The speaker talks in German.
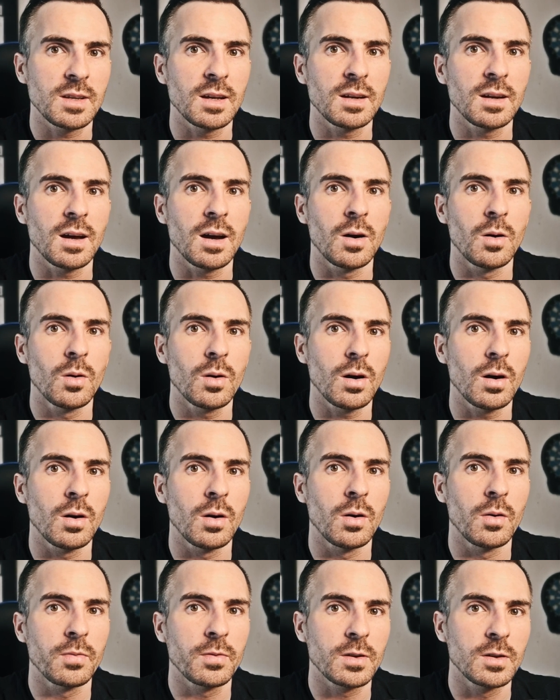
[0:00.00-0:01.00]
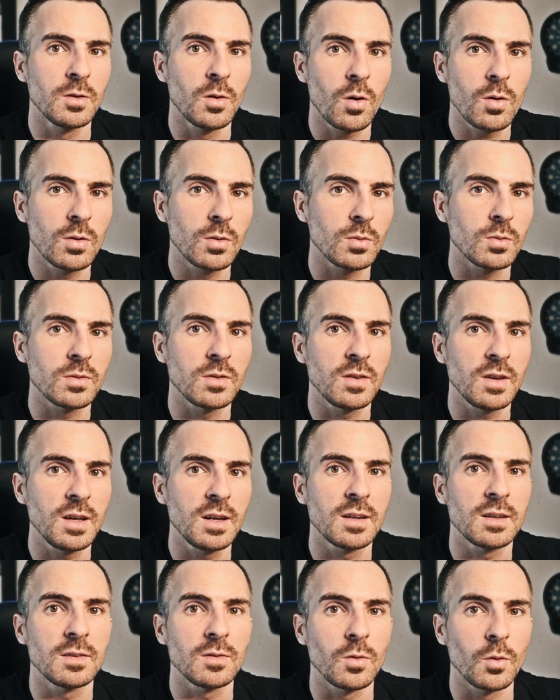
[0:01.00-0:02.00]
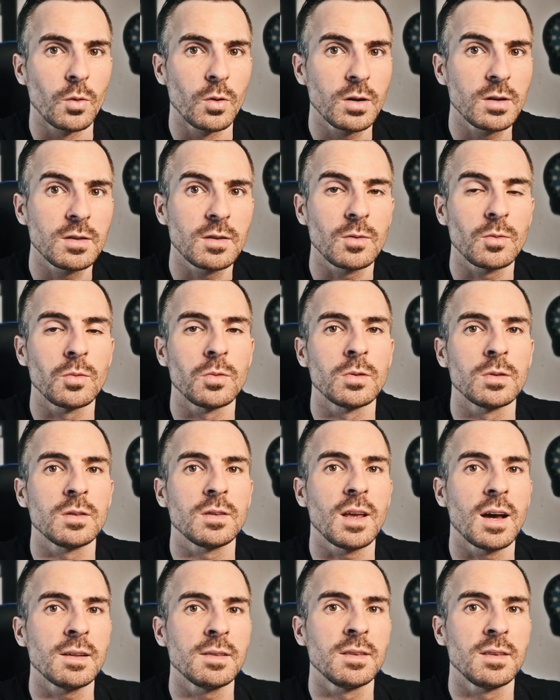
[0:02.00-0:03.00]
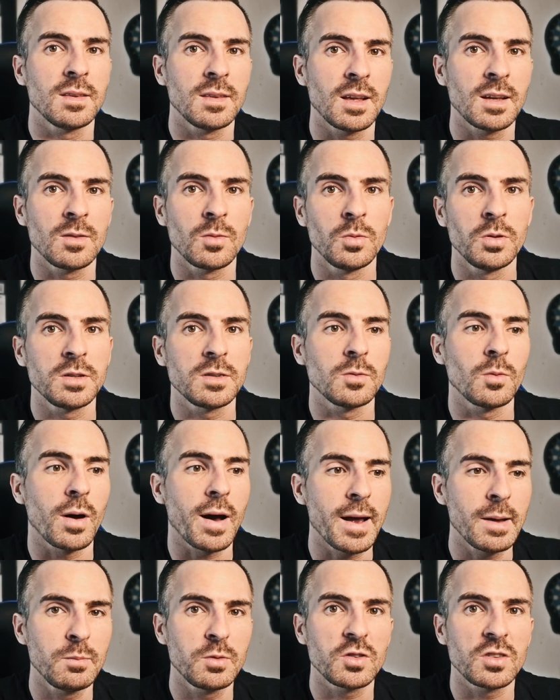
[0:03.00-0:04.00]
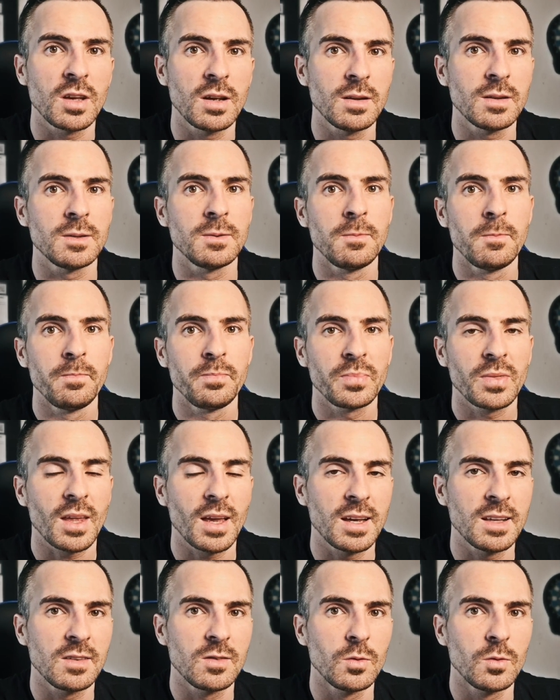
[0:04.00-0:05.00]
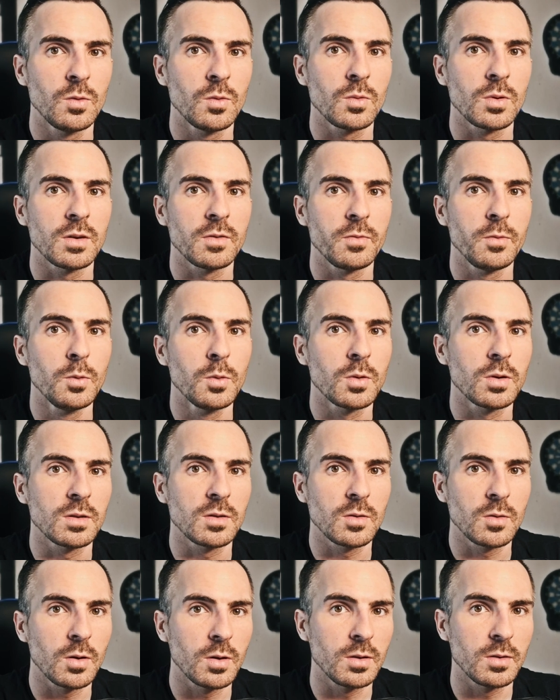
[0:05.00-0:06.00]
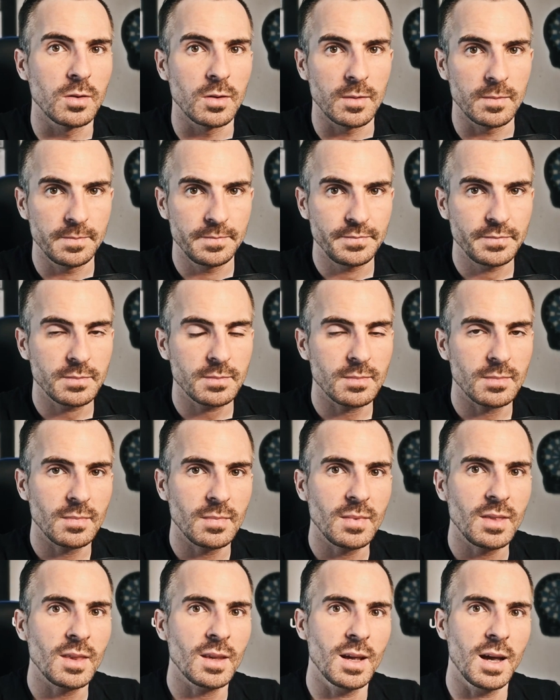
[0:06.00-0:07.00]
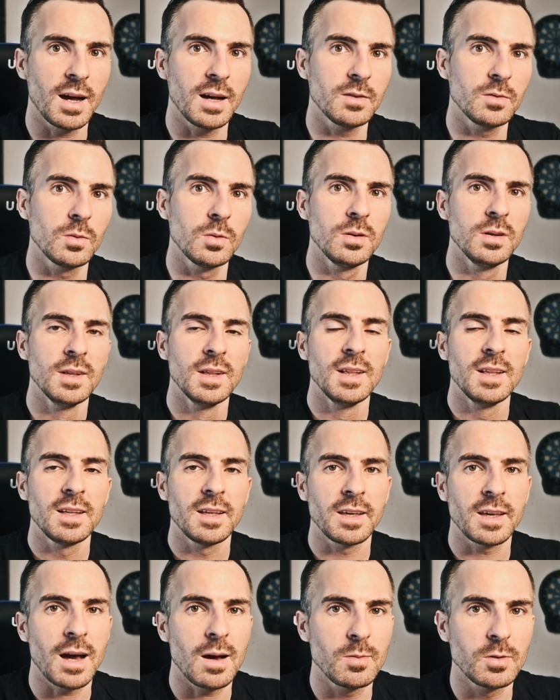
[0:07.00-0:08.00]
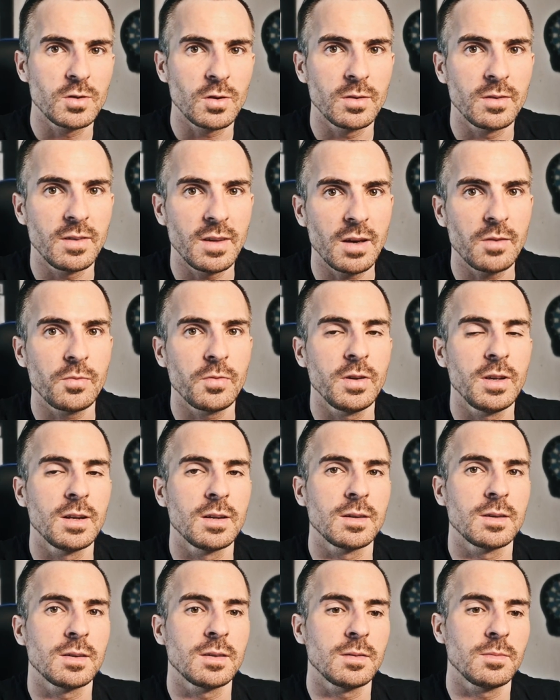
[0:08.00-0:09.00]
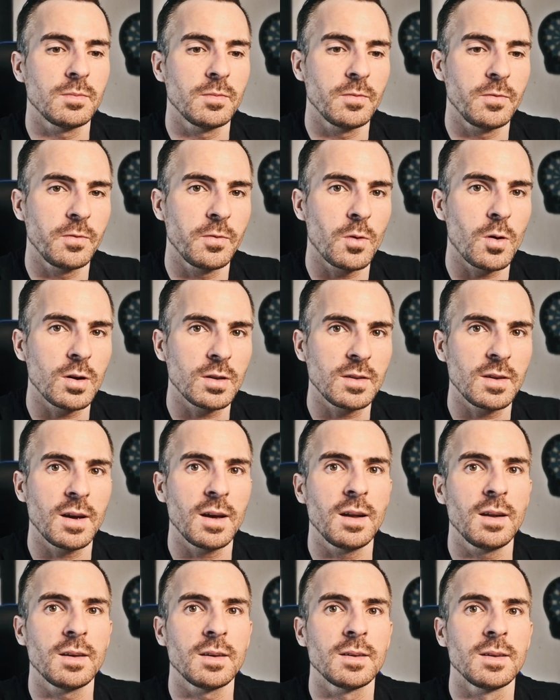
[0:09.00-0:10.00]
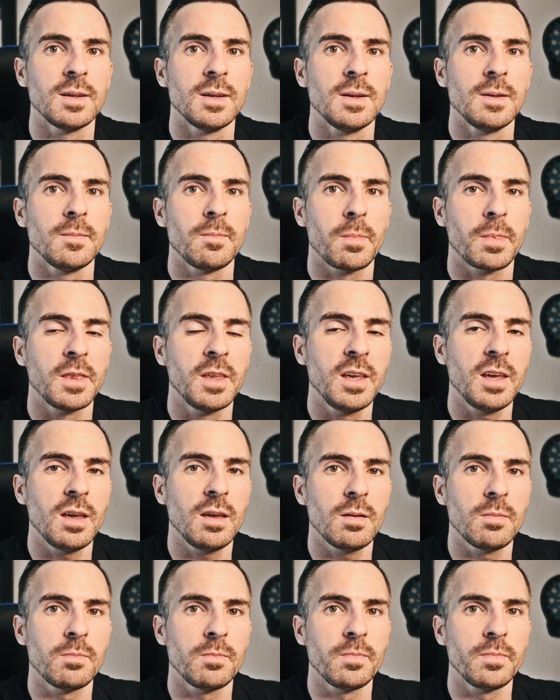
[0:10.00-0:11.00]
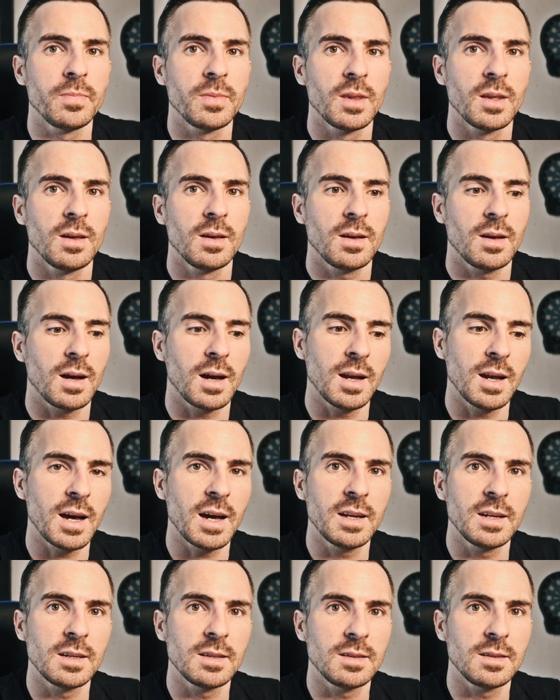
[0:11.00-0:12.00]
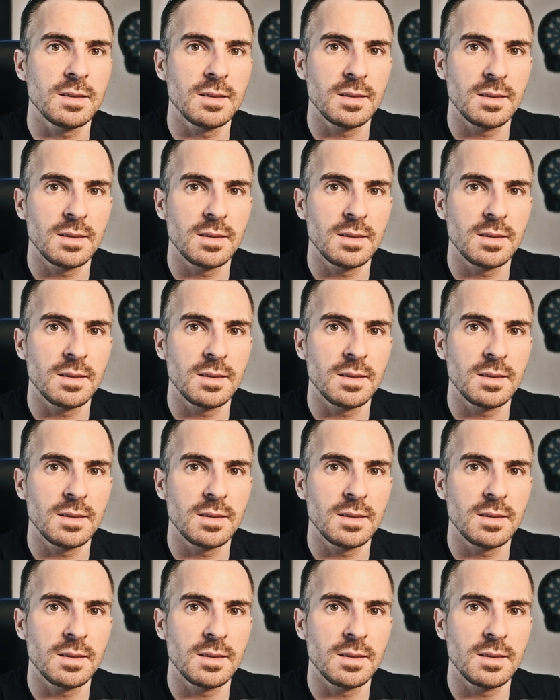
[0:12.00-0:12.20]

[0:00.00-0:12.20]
dann auch auf Knochen und Sehnen drückt und dann natürlich zu Reibstellen, Entzündungen führen könnte. Also ich habe schon sehr viele Vorteile, die eben alleine